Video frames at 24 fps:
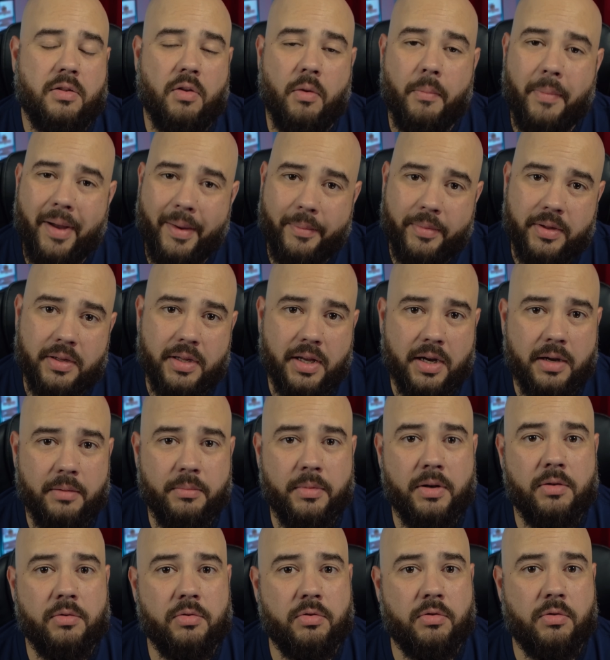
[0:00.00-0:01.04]
no mames,
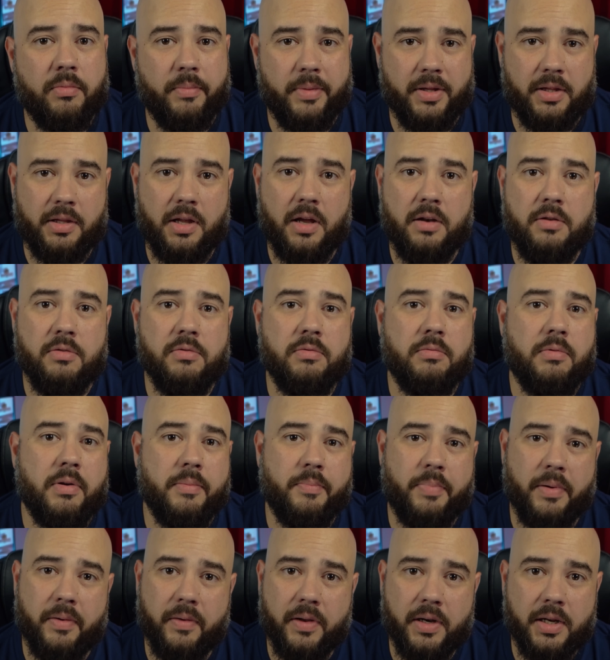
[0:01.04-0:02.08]
déjame en los comentarios, güey,
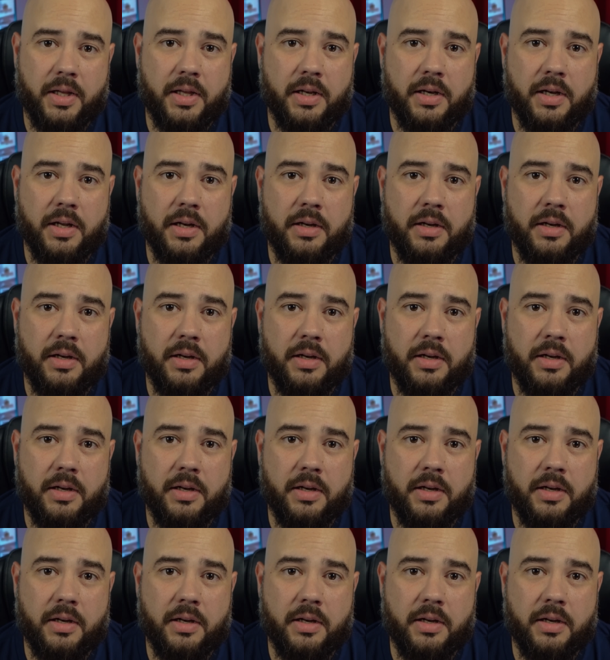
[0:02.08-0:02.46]
para ver quién